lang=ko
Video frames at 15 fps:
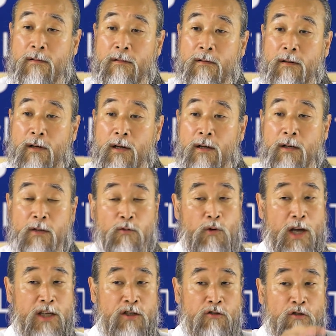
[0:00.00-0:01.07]
어.
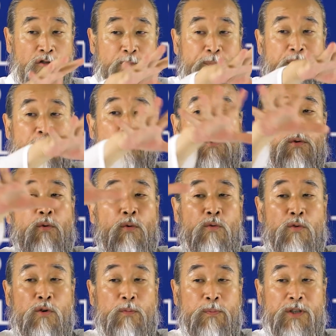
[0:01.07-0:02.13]
와싱턴은
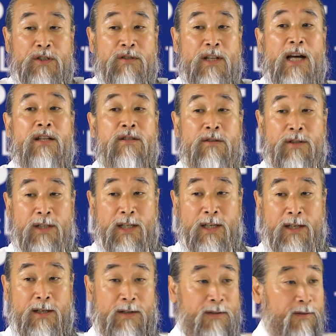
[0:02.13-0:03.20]
비워놓은 거 비슷하죠
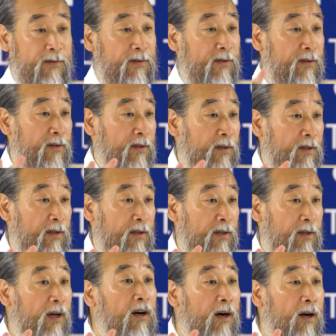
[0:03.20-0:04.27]
이게.
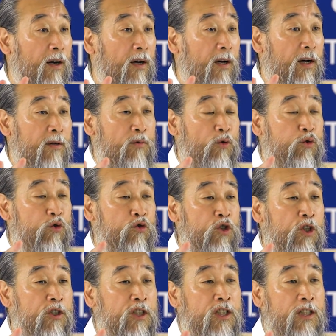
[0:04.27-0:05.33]
어. 아니
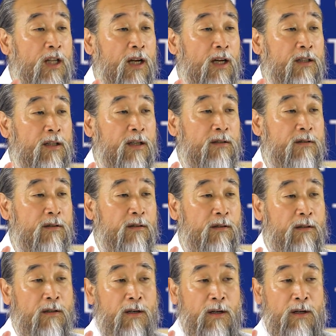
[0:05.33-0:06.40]
후천 시대가 돼서
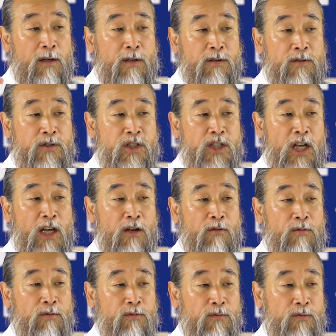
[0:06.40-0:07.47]

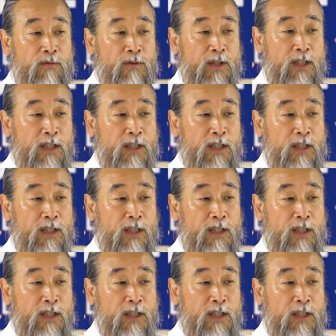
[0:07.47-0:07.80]
새로운